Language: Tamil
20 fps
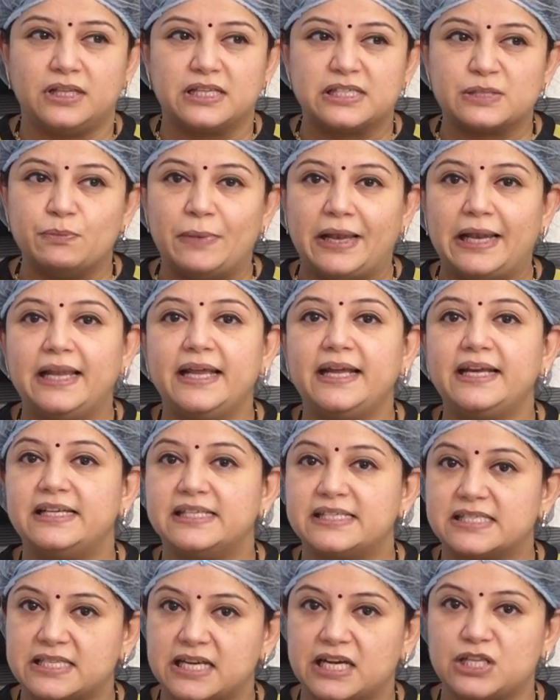அந்த ஸ்மெல்லி
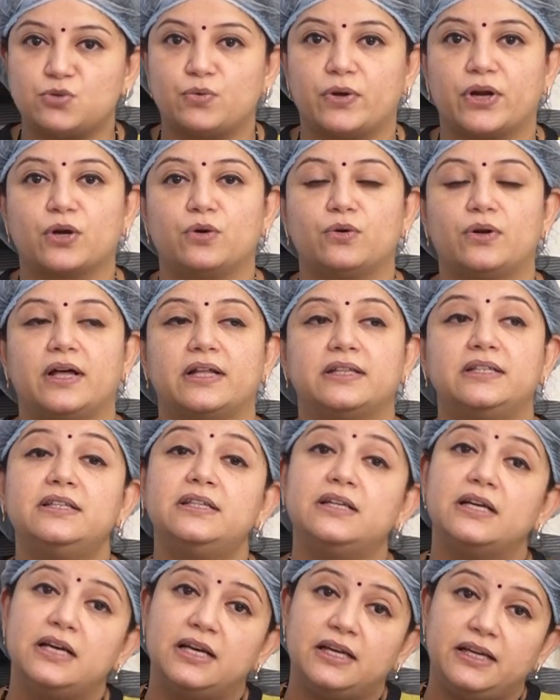டிஸ்சார்ஜ்
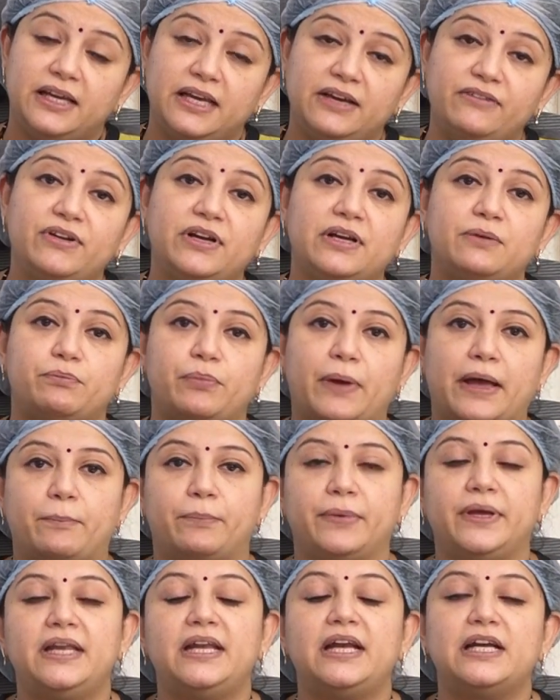வரக்கூடாது ஈவன்
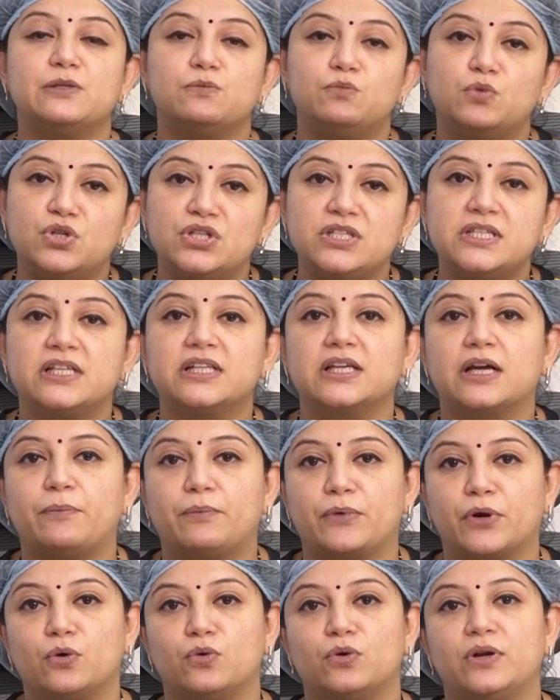இப்போ பீரியட்ஸ்
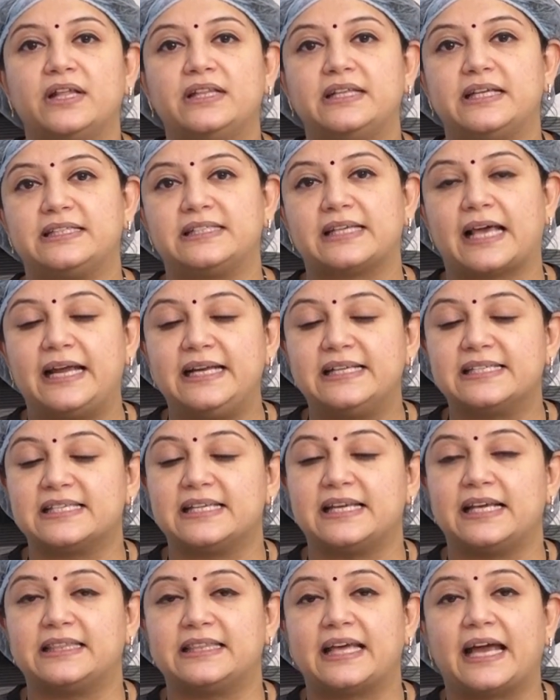முடிஞ்சதுக்கப்புறம் கூட அந்த
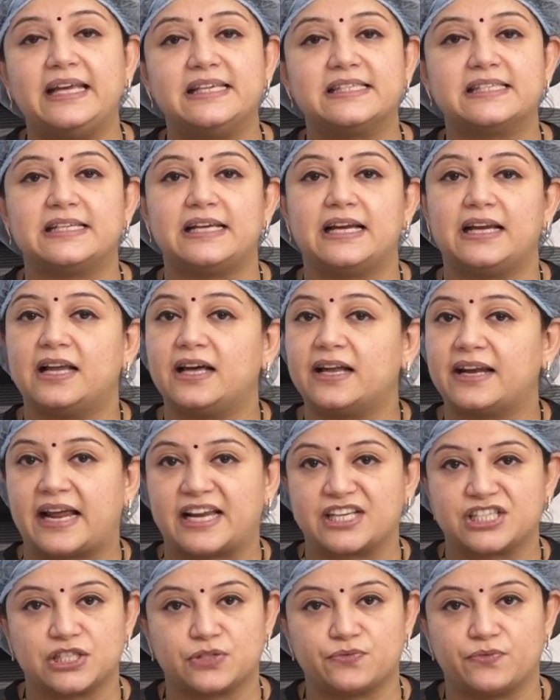சைட்ஸில் தைஸ்லலாம்
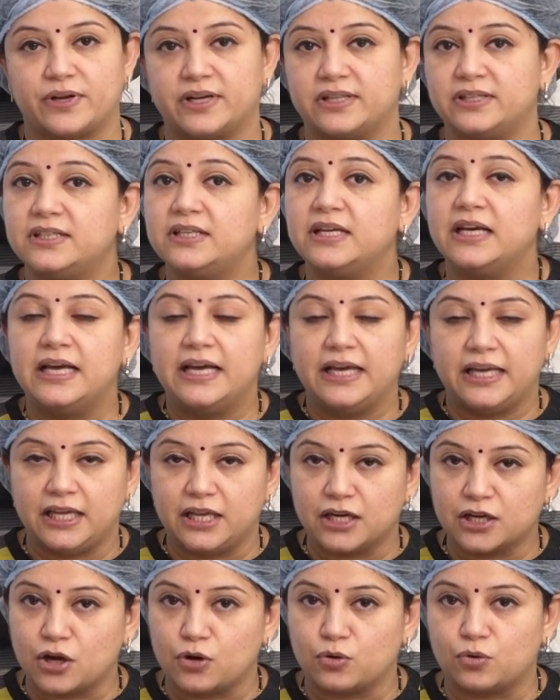ரேஷஸ் வர்றது
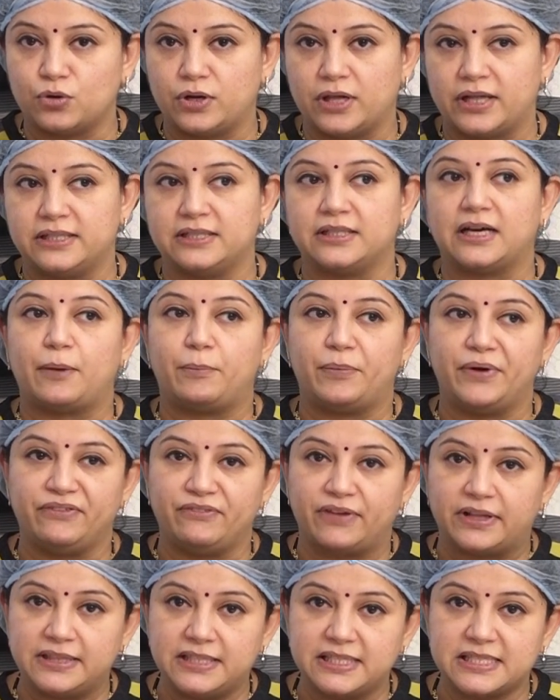இருக்கக்கூடாது
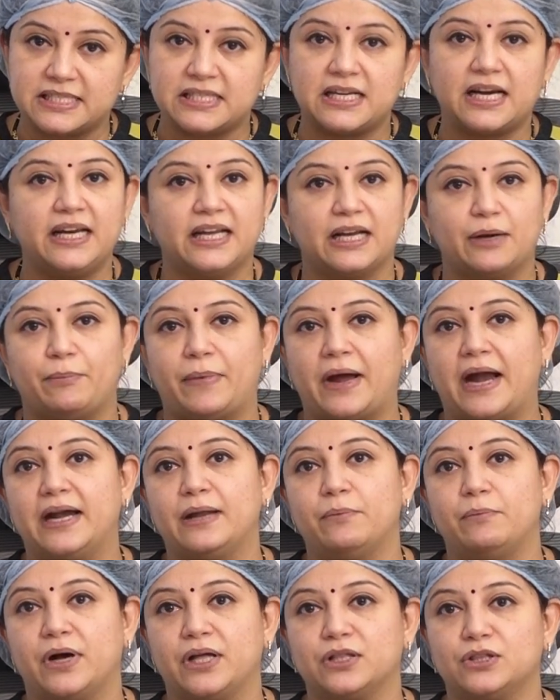அப்படி வந்துச்சுன்னா நீங்கள்
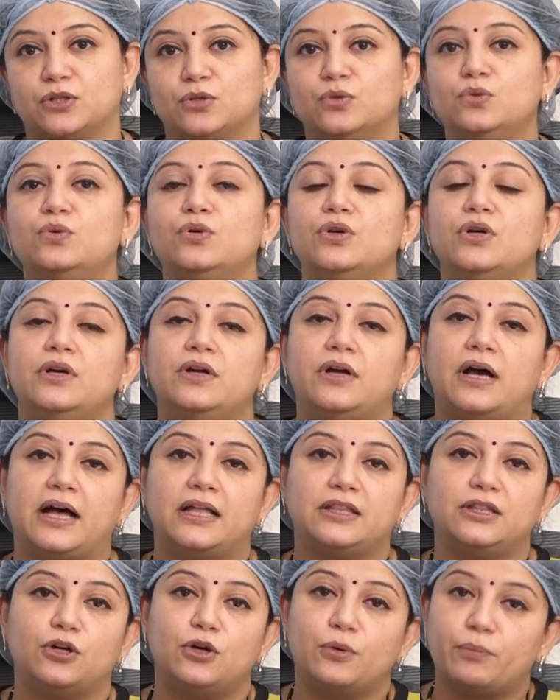பேடை மாற்றணும்
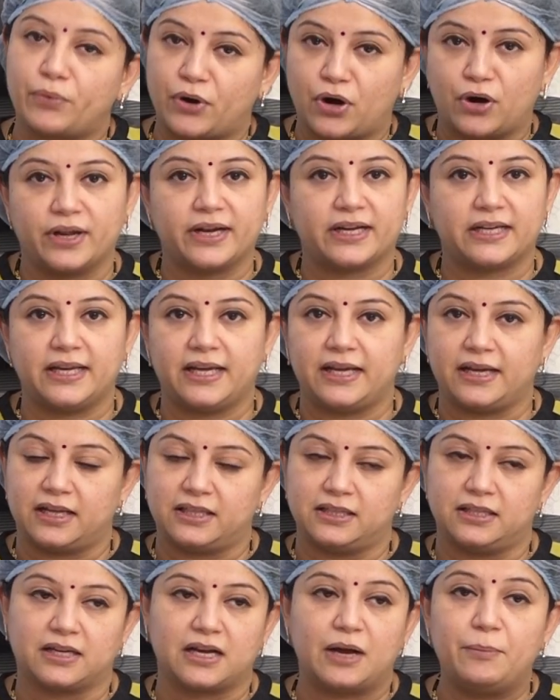அதோடய ப்ராடக்டே
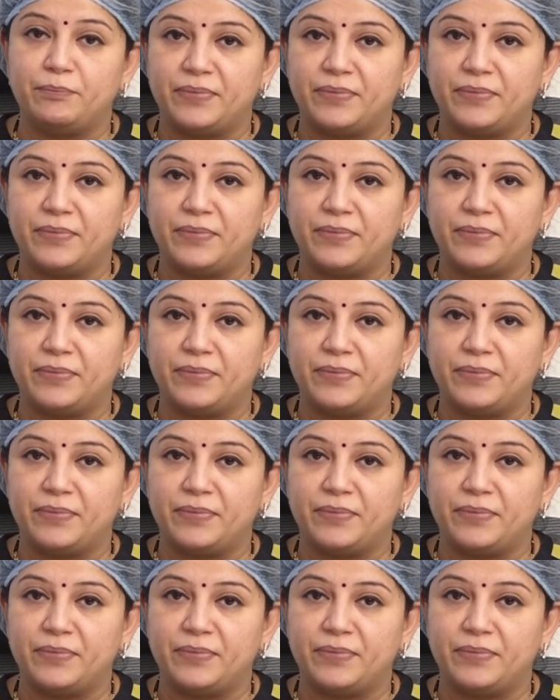அந்த